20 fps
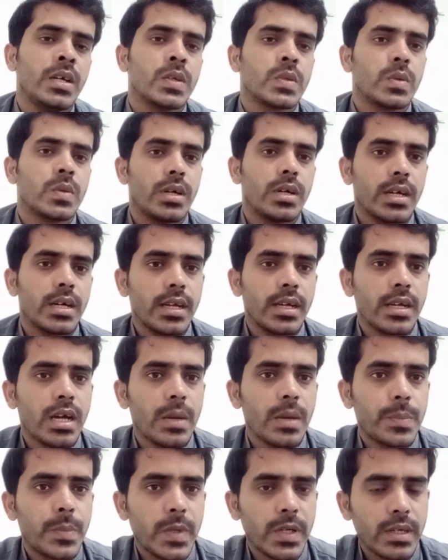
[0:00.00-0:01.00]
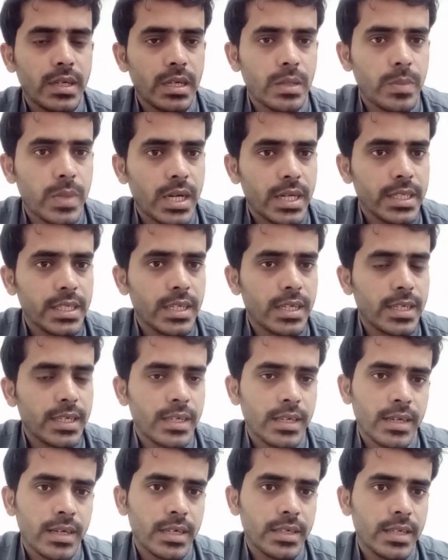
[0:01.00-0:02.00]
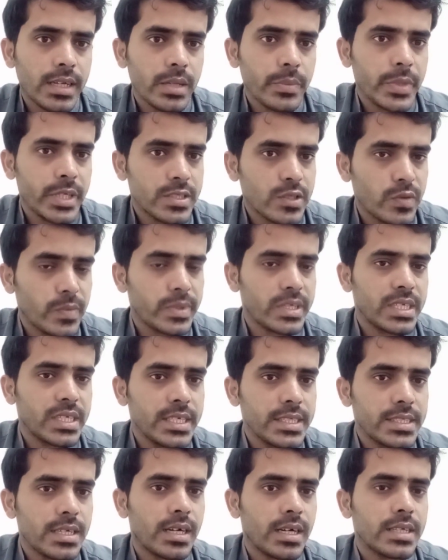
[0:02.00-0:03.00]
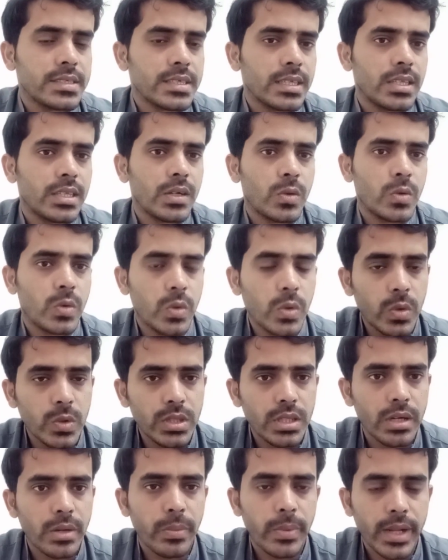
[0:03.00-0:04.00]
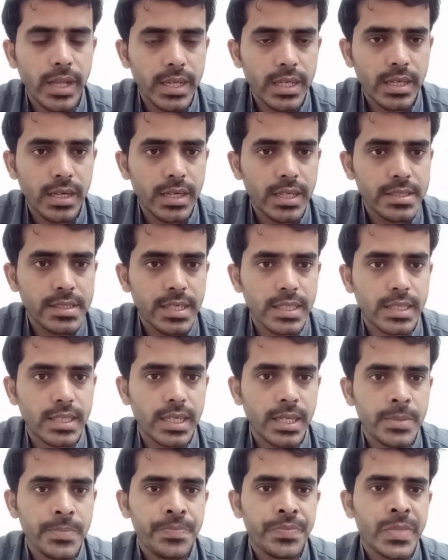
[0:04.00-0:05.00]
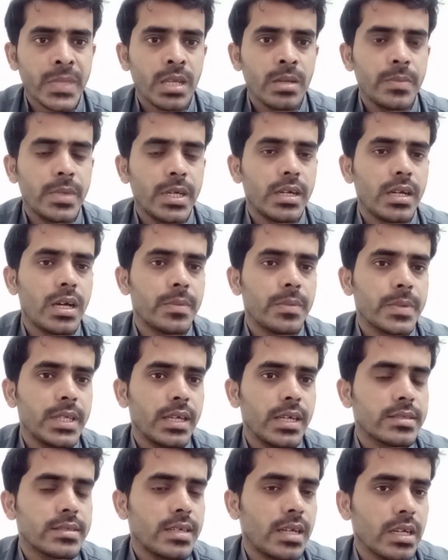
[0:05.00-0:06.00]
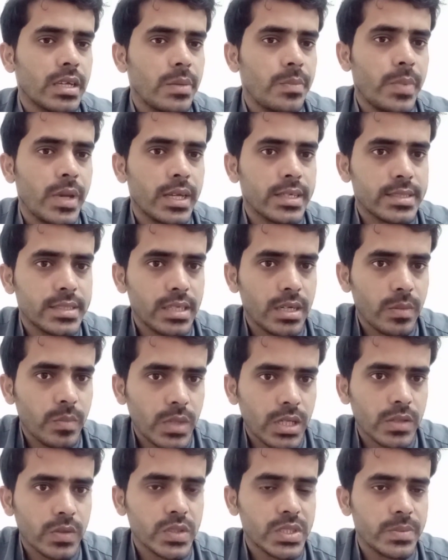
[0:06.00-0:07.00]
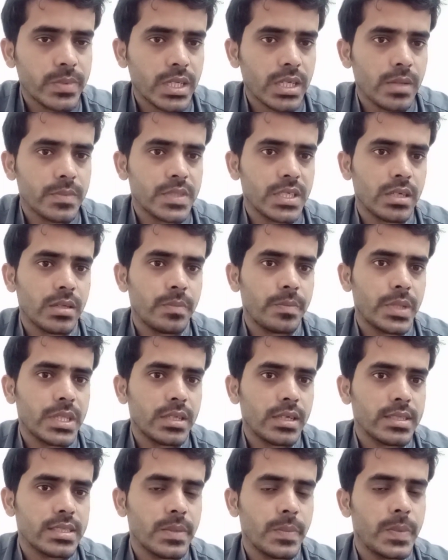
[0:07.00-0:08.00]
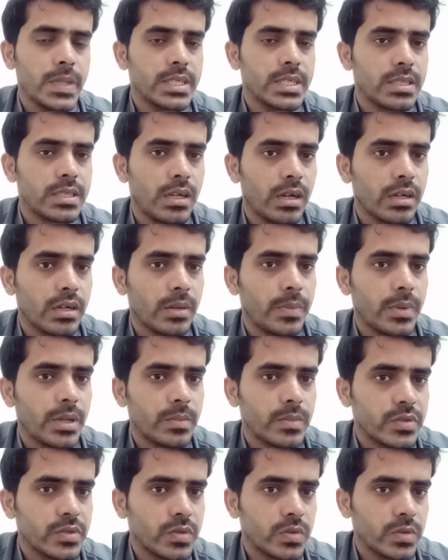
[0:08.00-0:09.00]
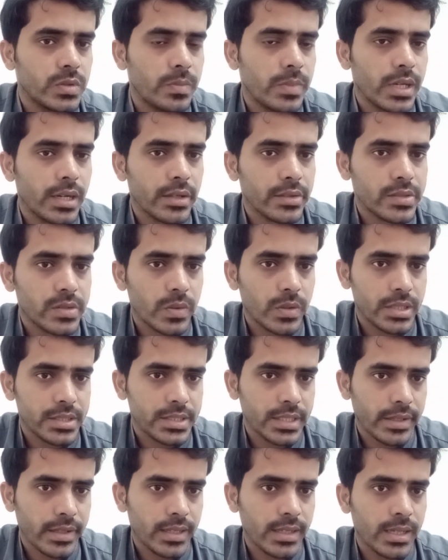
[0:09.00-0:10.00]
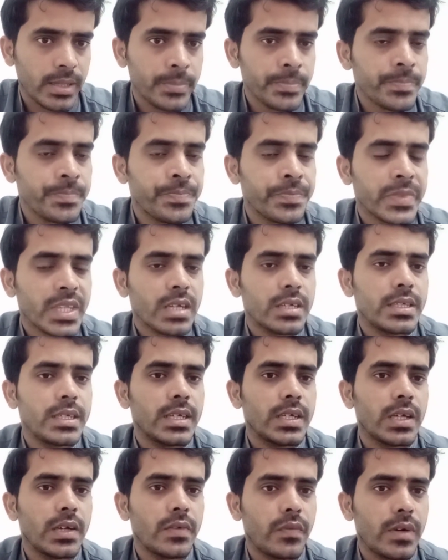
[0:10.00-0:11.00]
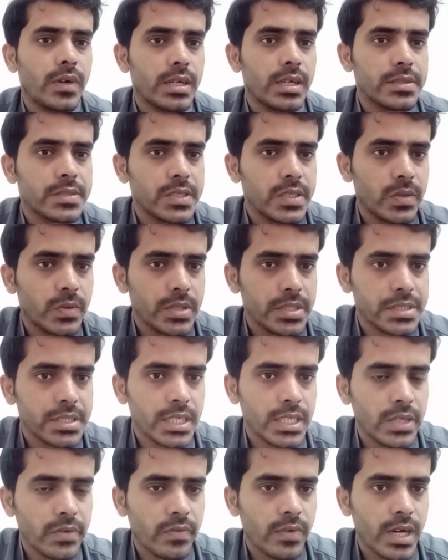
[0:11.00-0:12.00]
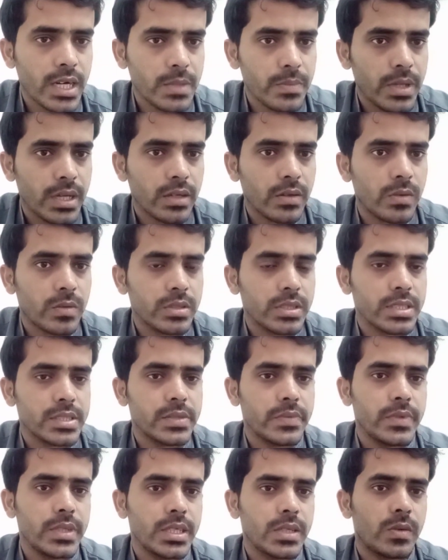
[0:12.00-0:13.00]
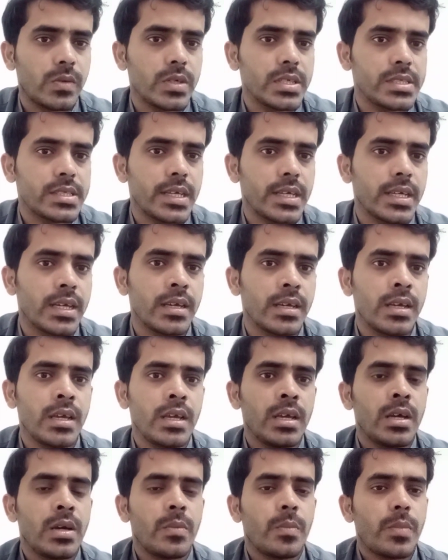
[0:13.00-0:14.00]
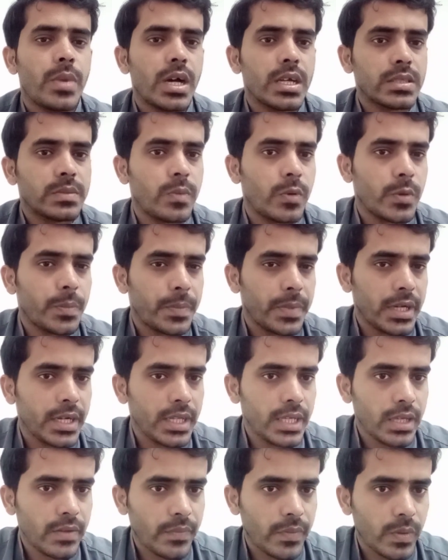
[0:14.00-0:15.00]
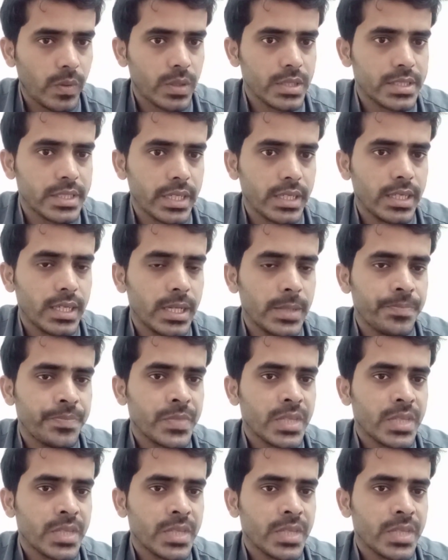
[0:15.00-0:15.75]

तो अगर आप अल्बानिया डन बेस के ऊपर नहीं जाना चाहते खुद अप्लाई करना चाहते हैं फिर आपकी एक साल की बैंक स्टेटमेंट उसमें कम से कम पंद्रह से बीस लाख रुपया मौजूद बैलेंस होना चाहिए ठीक है एफ होनी चाहिए वाइट बैकग्राउंड तस्वीर होनी चाहिए पासपोर्ट पी डी एफ होना चाहिए